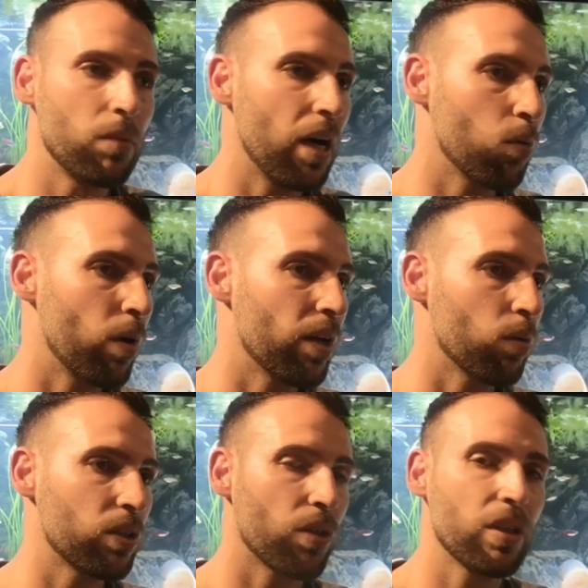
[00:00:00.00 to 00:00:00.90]
acuario
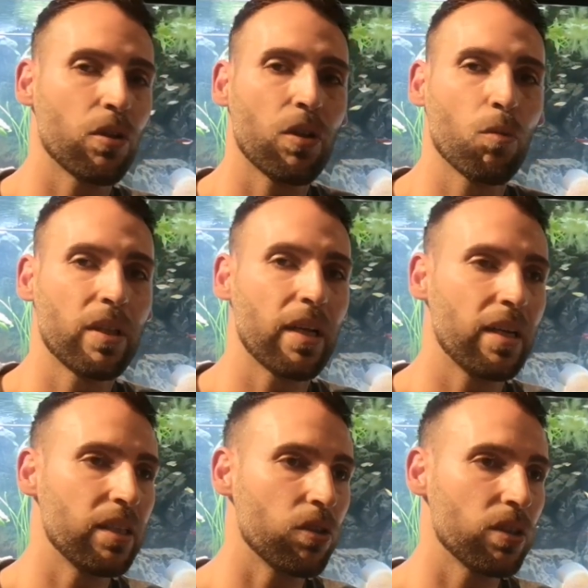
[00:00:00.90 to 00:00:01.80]
450
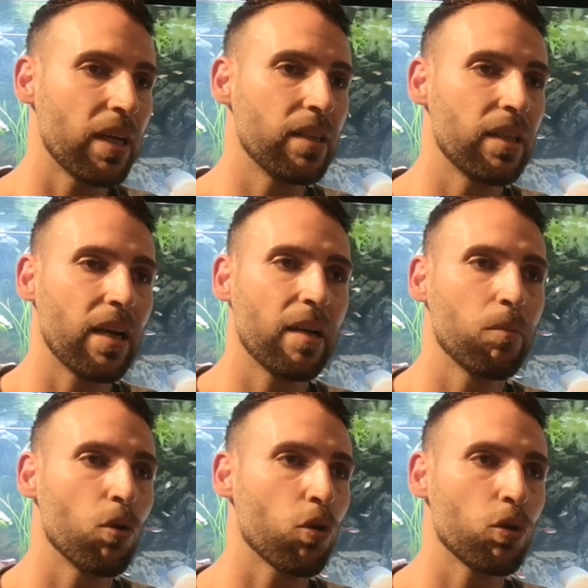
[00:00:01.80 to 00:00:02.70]
litros, ya
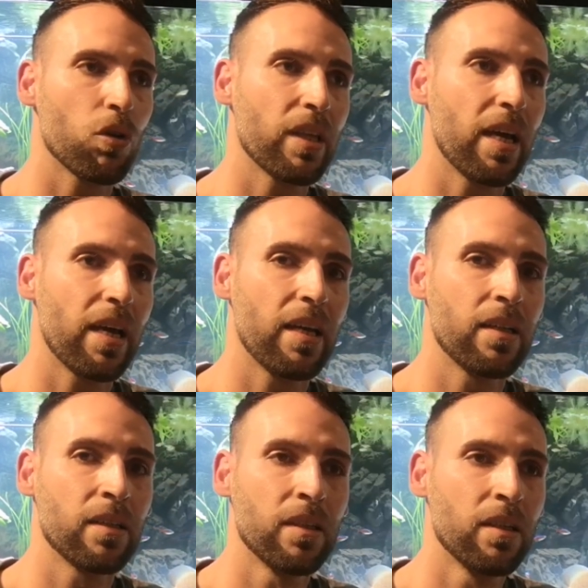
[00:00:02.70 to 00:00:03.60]
entraremos otro día en,